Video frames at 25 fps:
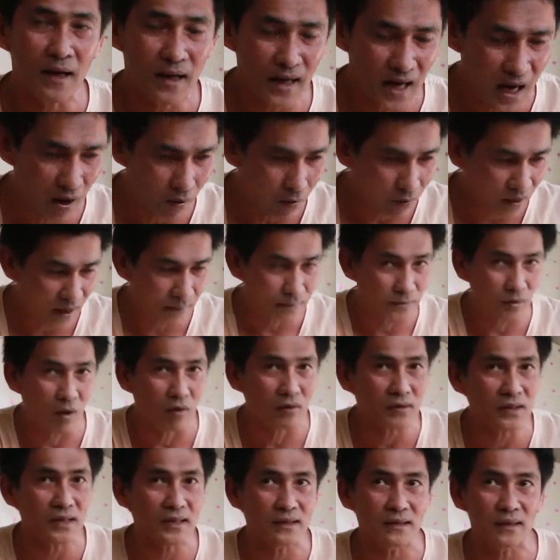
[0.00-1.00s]
เข้ากับท้อ
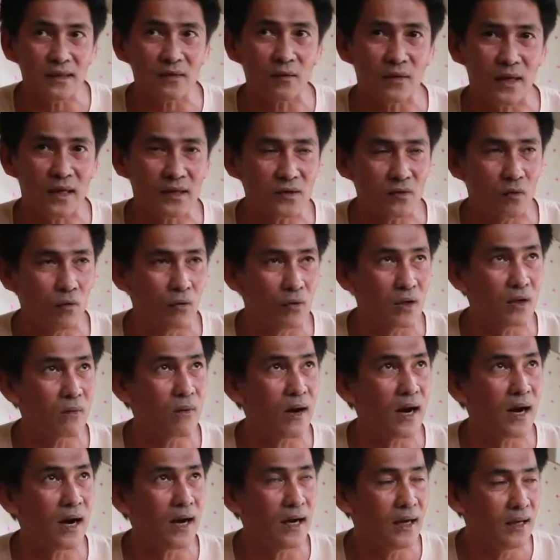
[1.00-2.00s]
งถิ่นที่ตัวเองอยู่ หรือ
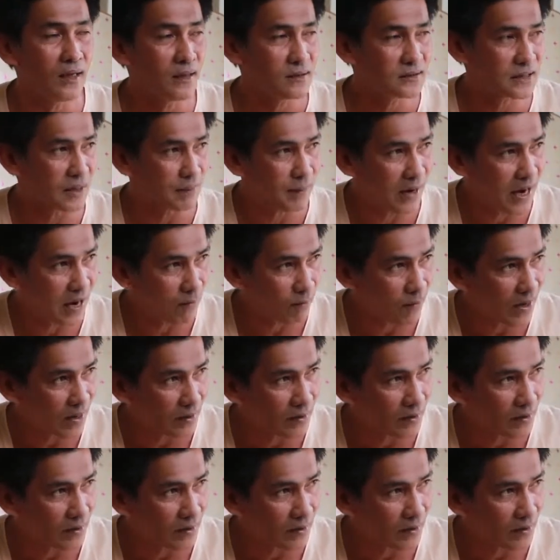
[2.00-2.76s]
ว่าสภาพแว